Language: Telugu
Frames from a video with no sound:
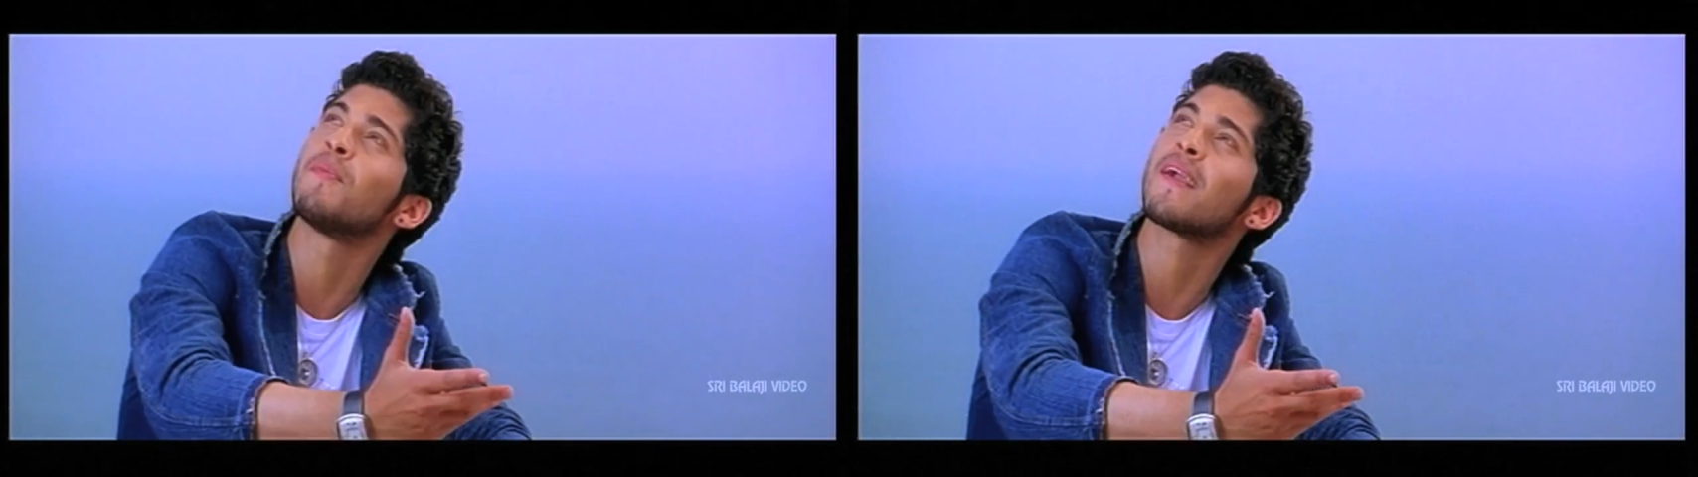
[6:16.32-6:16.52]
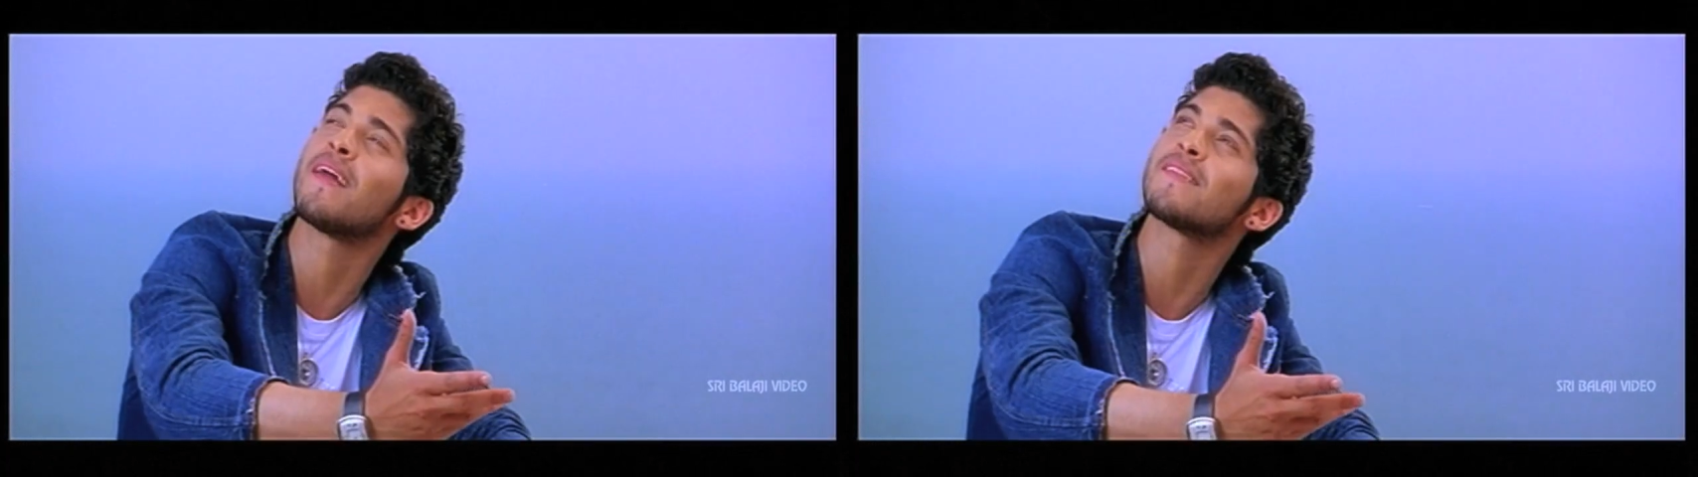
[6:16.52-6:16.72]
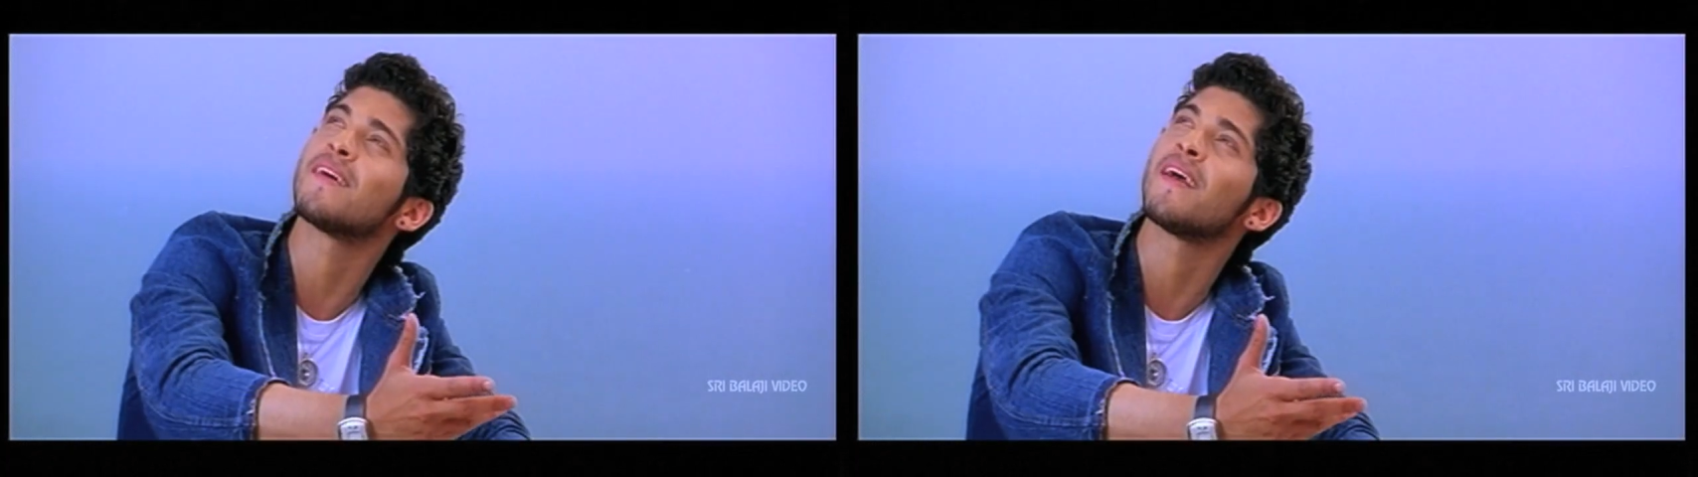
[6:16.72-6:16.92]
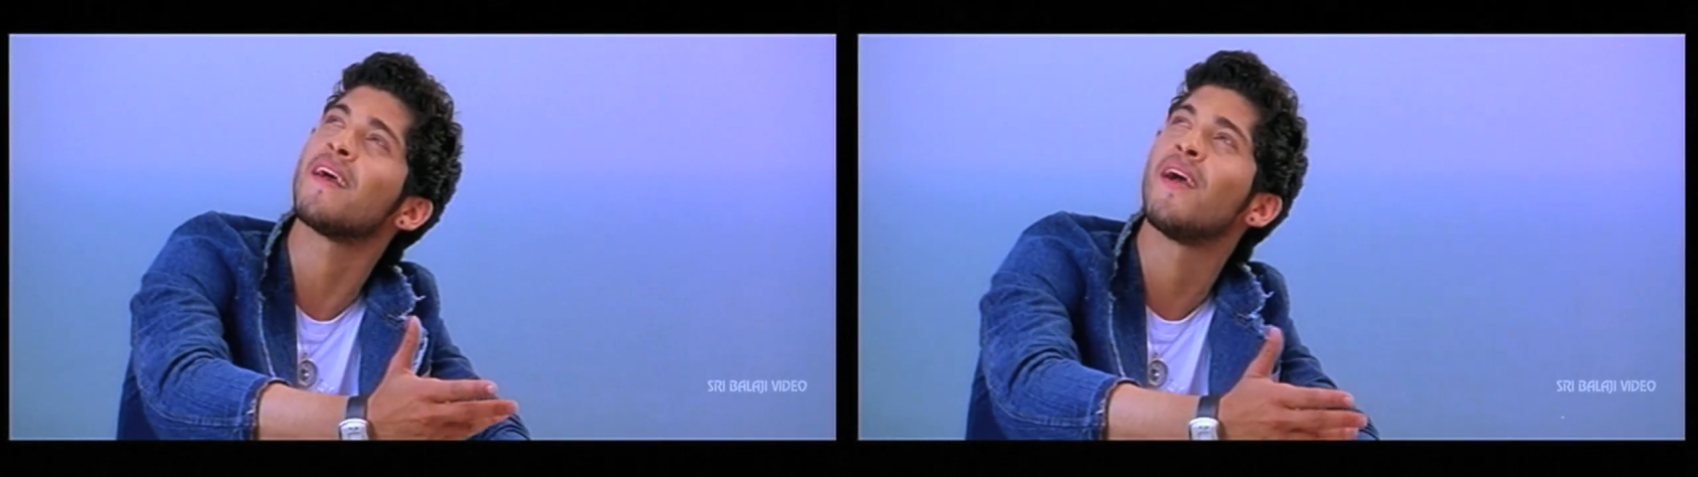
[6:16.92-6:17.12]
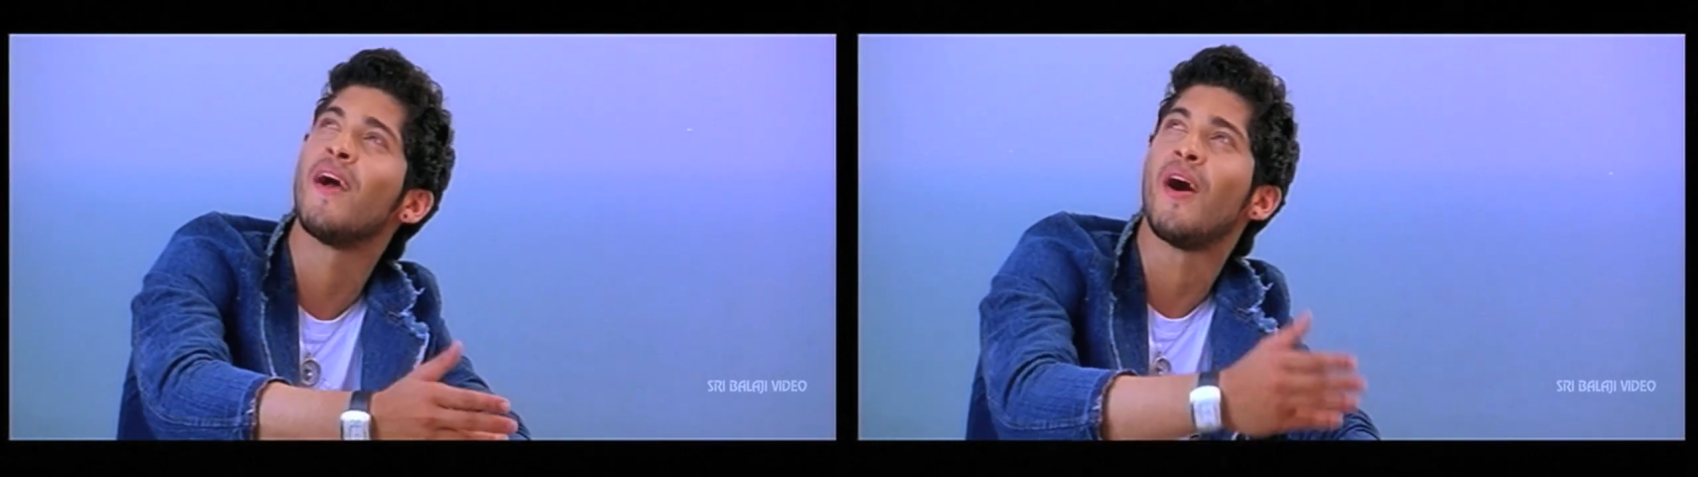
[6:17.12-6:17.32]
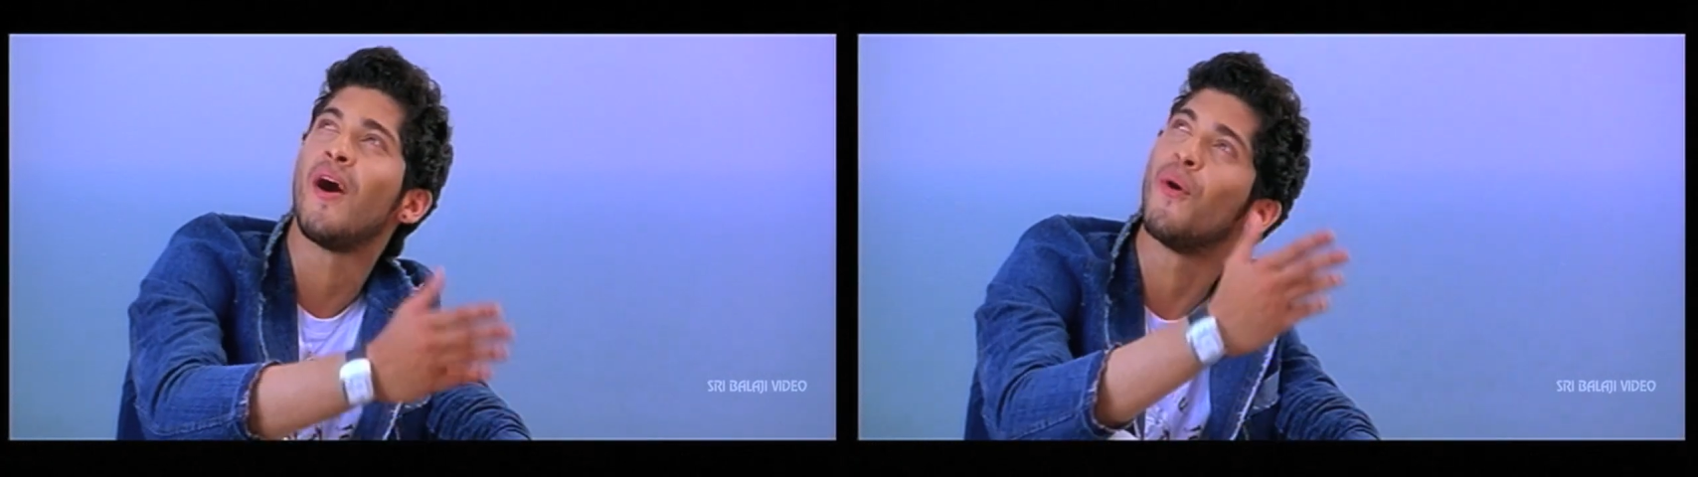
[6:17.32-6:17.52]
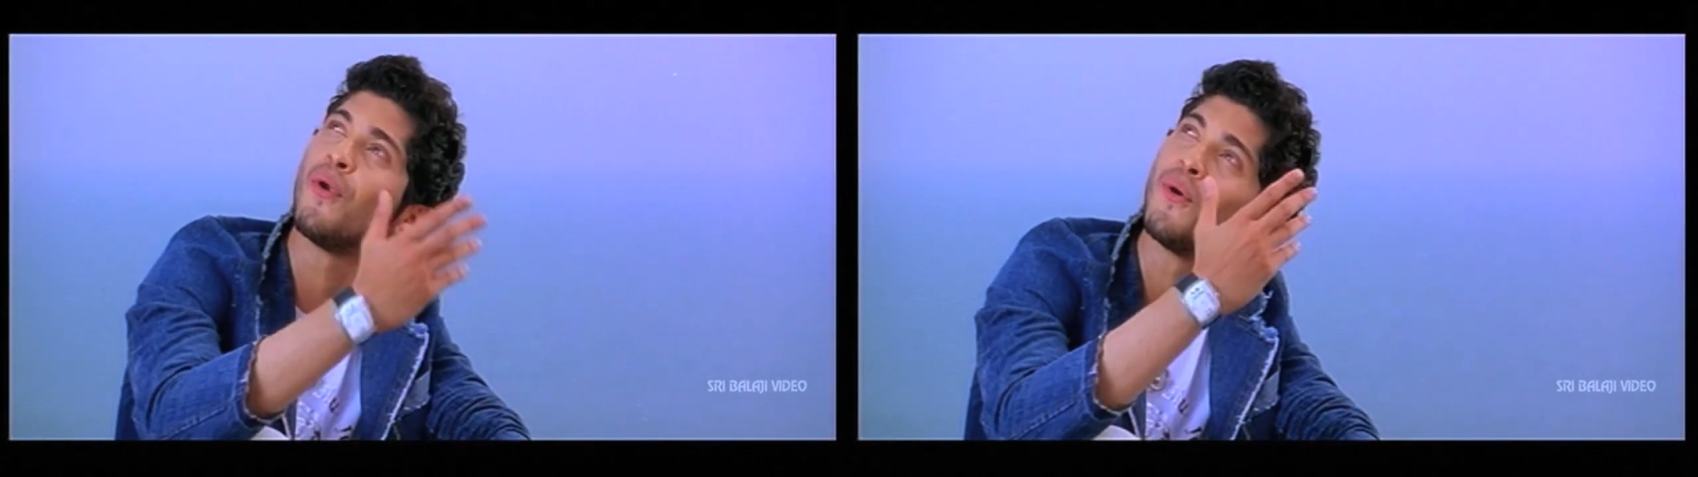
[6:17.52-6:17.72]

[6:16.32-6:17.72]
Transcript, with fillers: పిల్లలు పుడతారు తను